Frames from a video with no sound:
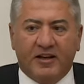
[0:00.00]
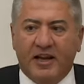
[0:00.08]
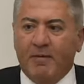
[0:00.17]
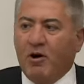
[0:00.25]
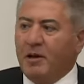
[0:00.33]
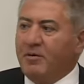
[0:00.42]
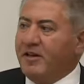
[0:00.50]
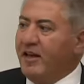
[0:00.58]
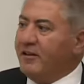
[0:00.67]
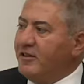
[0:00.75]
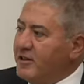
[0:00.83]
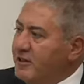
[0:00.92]
Ne böyle bir
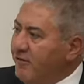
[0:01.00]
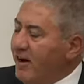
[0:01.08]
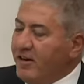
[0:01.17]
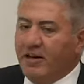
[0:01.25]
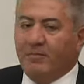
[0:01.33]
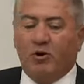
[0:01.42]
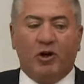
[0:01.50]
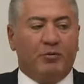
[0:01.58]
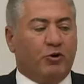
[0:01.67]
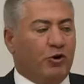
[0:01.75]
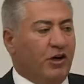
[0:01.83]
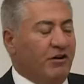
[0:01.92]
yetkisi var, ne
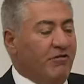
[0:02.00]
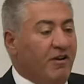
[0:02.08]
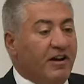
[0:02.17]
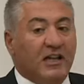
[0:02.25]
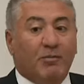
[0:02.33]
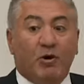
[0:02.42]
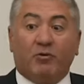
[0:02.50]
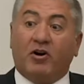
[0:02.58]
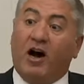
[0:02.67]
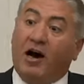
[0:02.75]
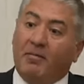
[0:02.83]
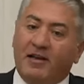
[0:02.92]
böyle bir görevi var, ne de böyle bir
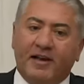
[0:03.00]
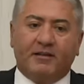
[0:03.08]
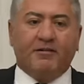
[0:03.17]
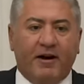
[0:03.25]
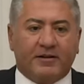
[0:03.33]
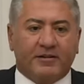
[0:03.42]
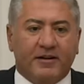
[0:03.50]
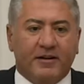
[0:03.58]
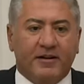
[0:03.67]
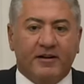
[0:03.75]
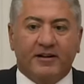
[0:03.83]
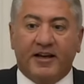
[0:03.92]
kabiliyeti var.
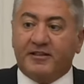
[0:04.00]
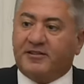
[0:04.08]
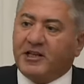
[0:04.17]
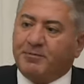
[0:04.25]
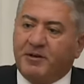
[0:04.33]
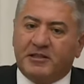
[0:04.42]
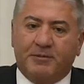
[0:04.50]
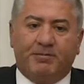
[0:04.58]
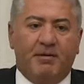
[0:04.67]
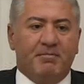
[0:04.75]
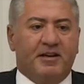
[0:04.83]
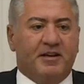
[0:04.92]
Ya saçma
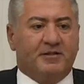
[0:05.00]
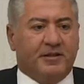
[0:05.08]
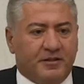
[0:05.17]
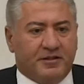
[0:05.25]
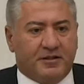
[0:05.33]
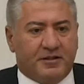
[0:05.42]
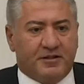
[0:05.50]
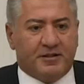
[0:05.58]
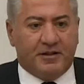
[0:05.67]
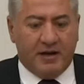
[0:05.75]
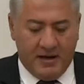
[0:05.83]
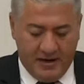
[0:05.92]
sapan bir yasa tasarısı.